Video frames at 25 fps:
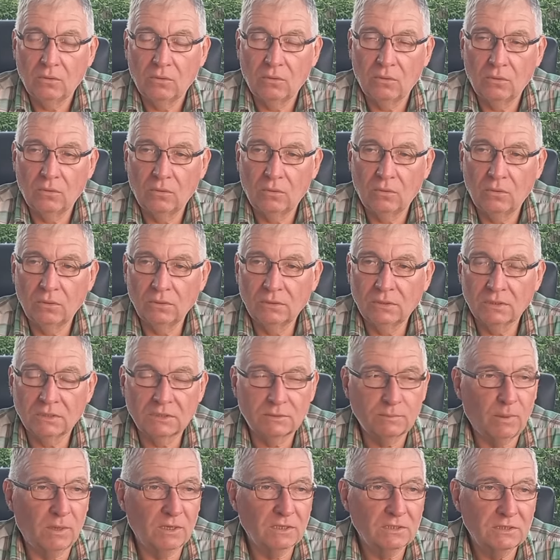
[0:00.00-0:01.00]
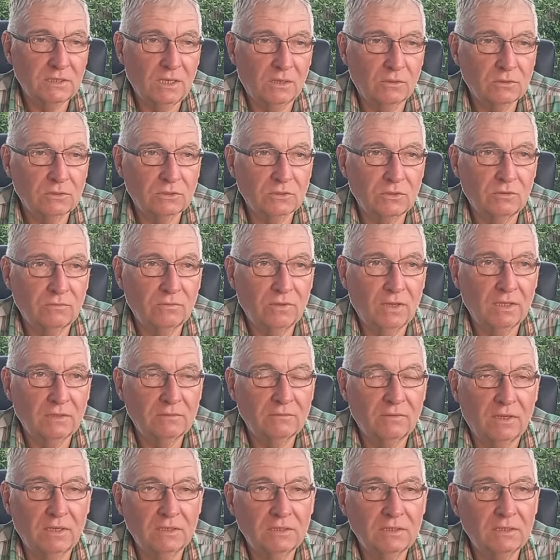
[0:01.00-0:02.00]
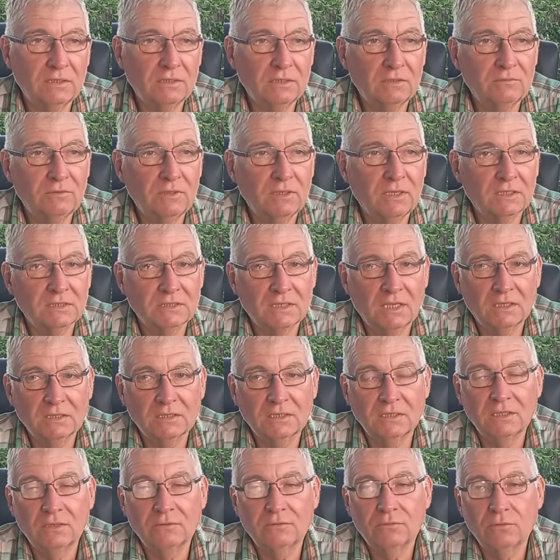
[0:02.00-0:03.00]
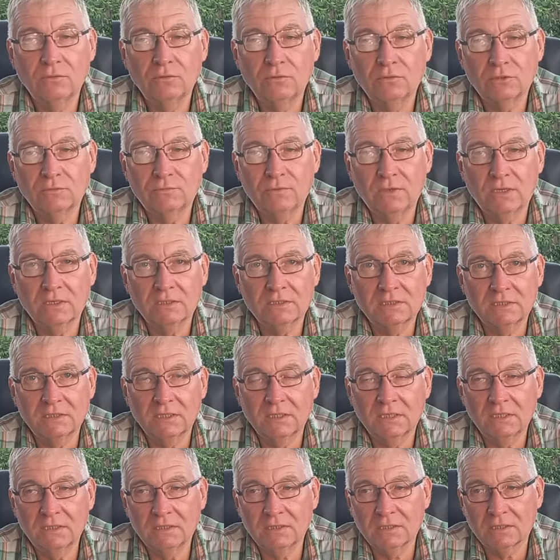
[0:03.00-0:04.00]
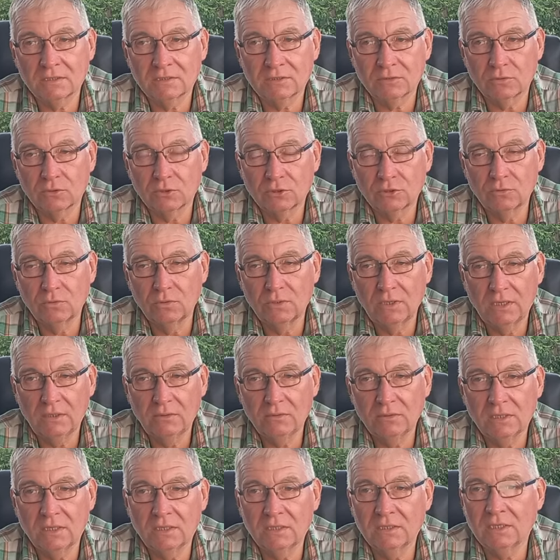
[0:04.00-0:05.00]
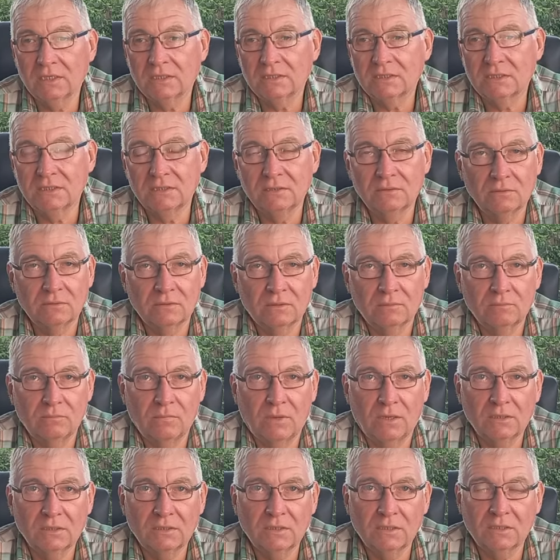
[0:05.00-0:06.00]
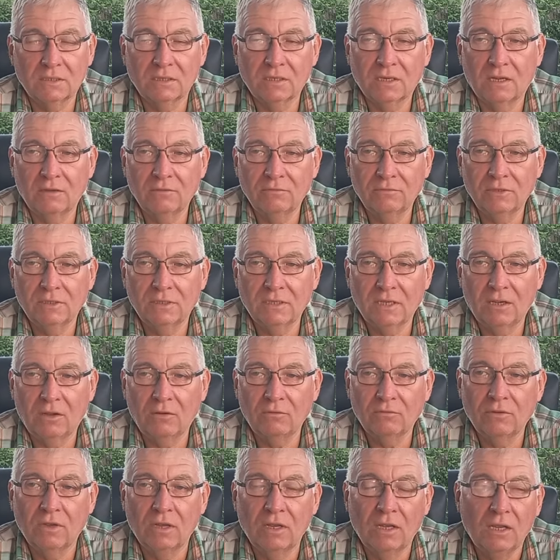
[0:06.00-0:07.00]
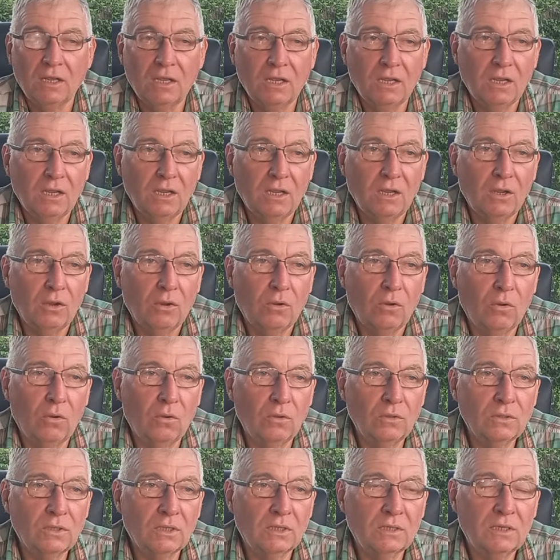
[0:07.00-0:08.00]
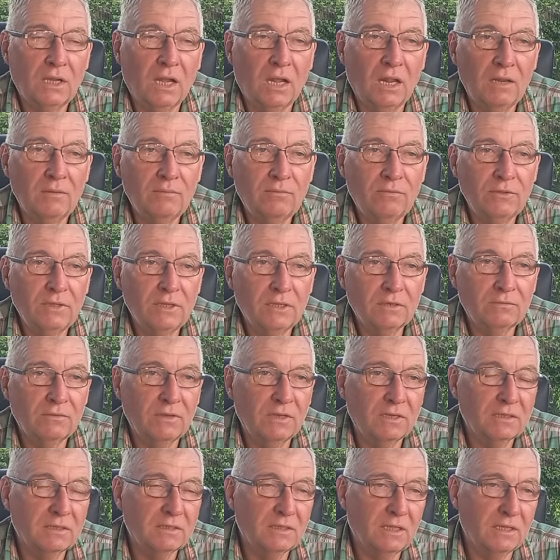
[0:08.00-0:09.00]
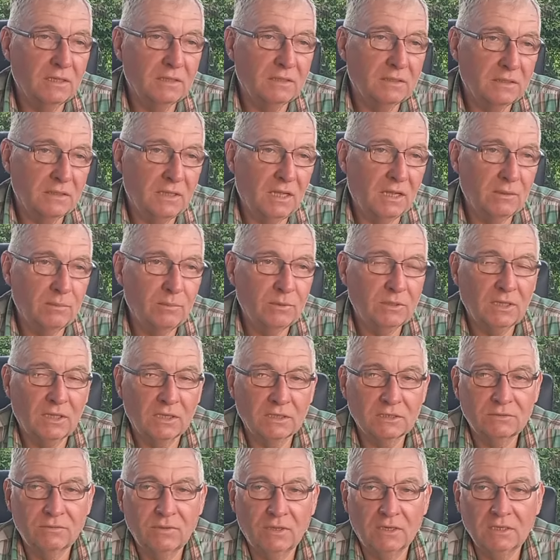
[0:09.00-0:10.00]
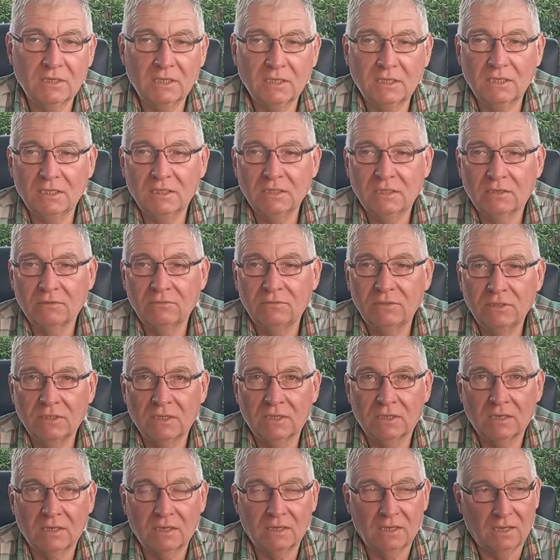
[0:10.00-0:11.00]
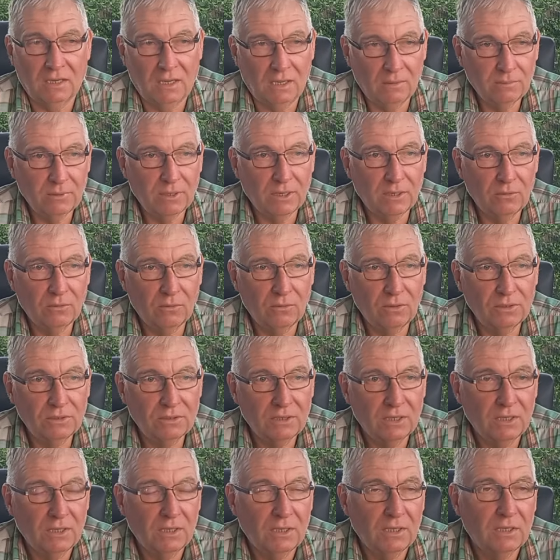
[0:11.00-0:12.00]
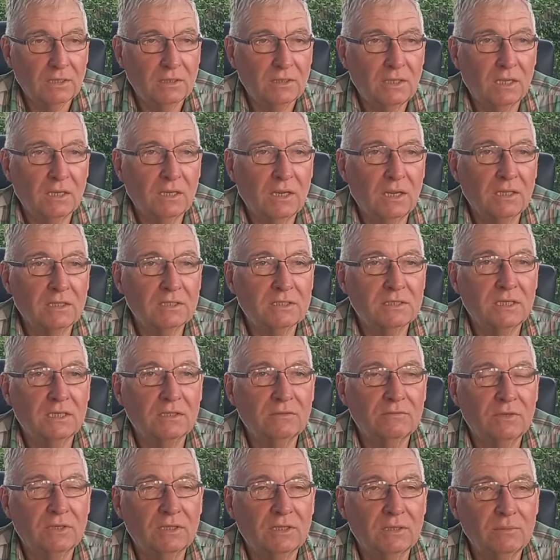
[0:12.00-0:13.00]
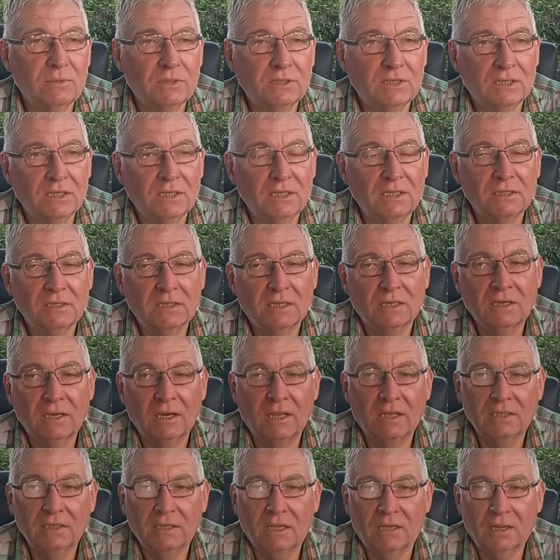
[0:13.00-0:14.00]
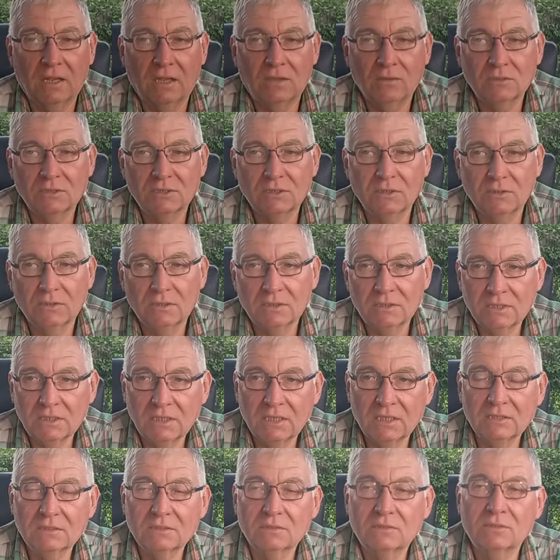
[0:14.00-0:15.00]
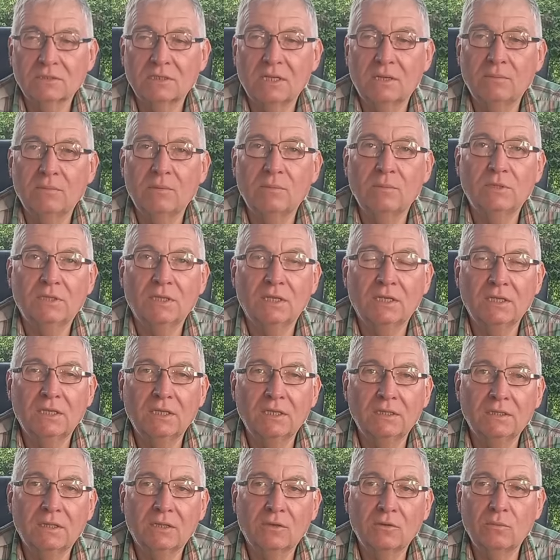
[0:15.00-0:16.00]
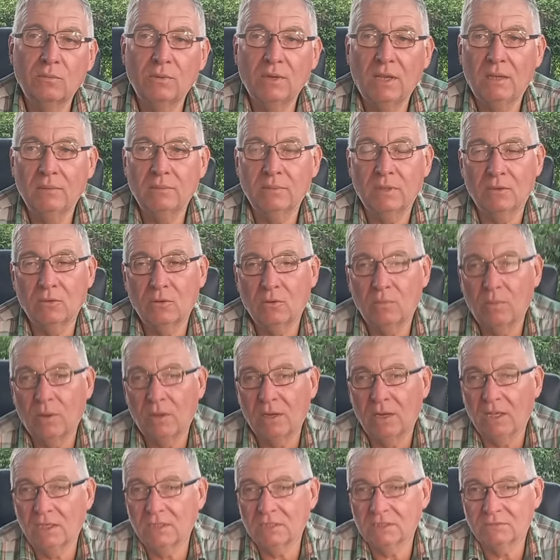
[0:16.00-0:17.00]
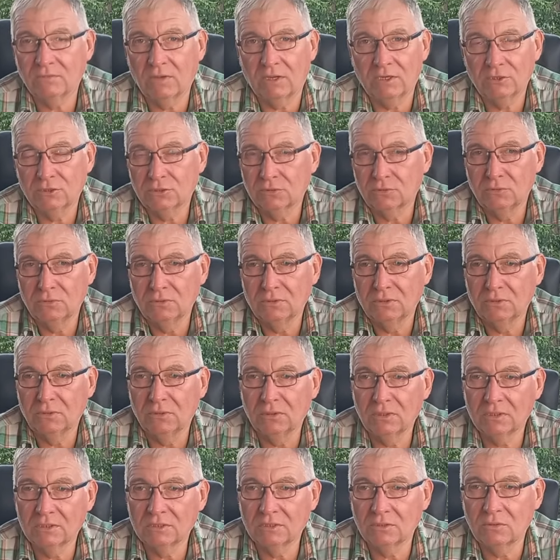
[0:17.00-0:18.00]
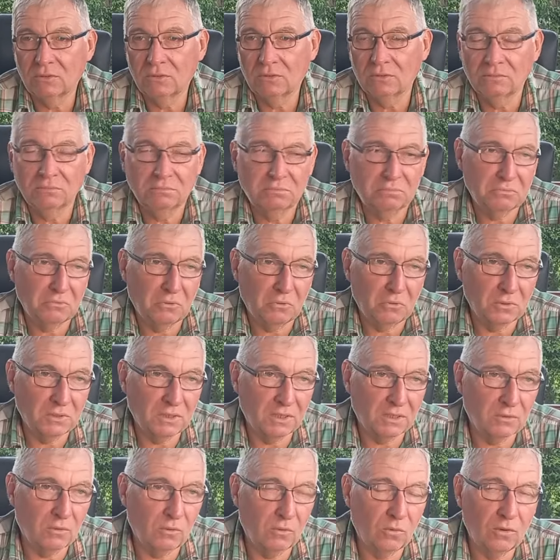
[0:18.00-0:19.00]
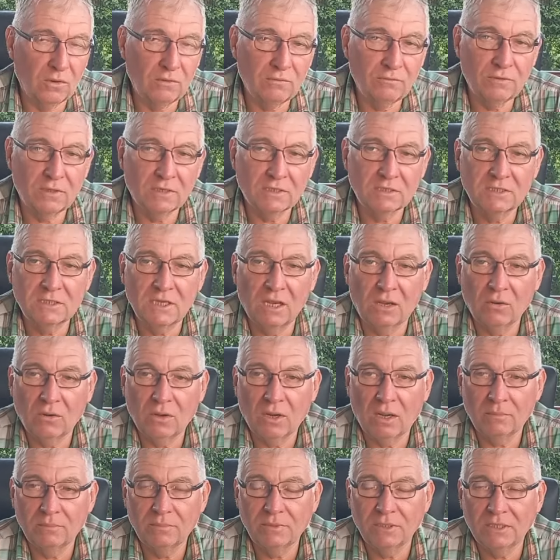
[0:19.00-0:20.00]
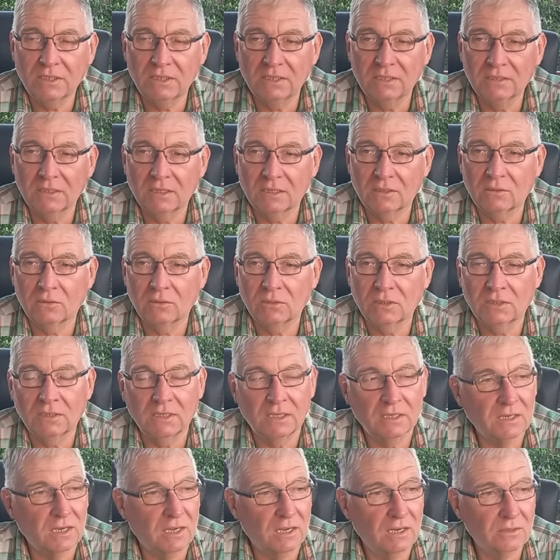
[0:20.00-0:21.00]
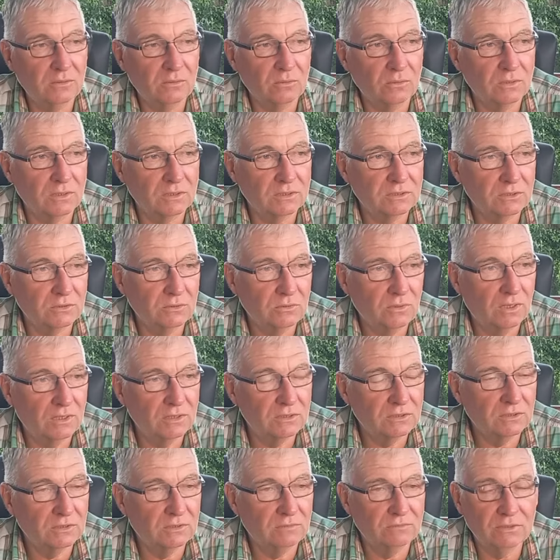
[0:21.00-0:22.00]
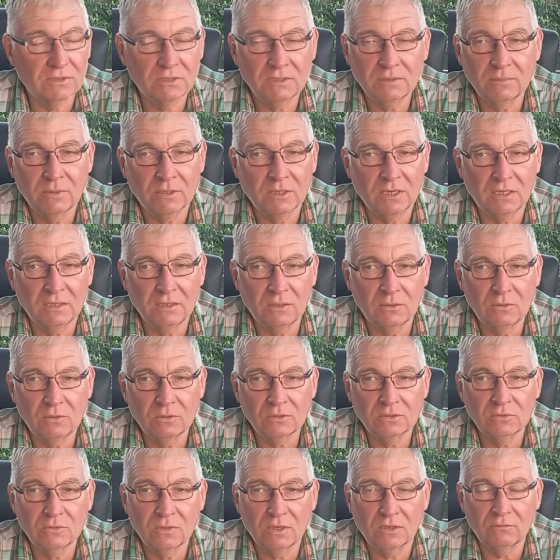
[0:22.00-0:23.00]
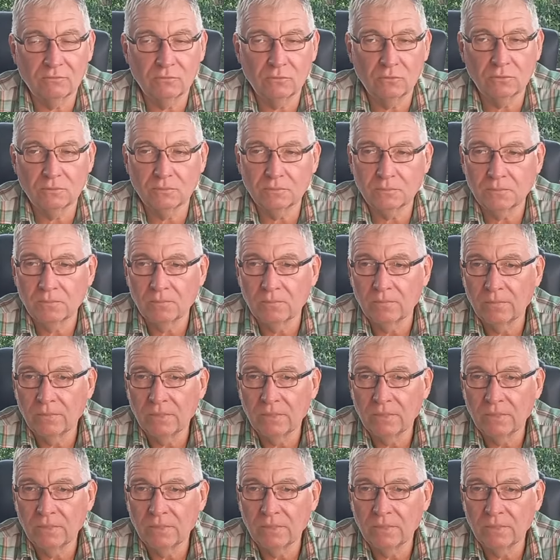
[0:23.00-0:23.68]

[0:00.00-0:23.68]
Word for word: Und das passt ja auch so weit, weil die, wie gesagt, in der Früh sperrt sie die Kinder zur Schule und dann geht sie, äh, macht ihren Kaffee drauf. Und äh, halb vier werden dann, nachmittags werden die Kinder wieder abgeholt. Dann kann sie entweder mit den Kindern gleich nach Hause oder die geht zusammen mit den Kindern und bleibt dann nochmal ein, zwei Stunden oder so. Oder holen wir sie auch ab, die Kinder oder der Krank oder so. Also da wird immer eine Lösung gefunden.